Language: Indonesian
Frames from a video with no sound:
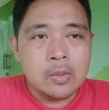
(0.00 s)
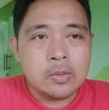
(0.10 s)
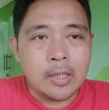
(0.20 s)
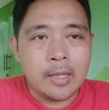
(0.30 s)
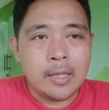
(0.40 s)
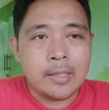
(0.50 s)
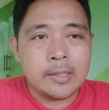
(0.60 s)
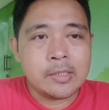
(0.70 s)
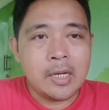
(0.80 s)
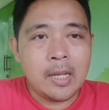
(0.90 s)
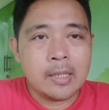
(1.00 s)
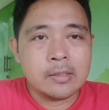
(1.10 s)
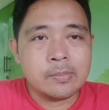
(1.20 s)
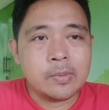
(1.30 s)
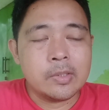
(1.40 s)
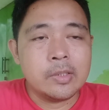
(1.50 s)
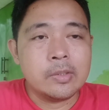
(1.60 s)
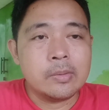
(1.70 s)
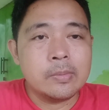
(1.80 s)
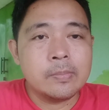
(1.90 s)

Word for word: Jangan ada celah seperti itu.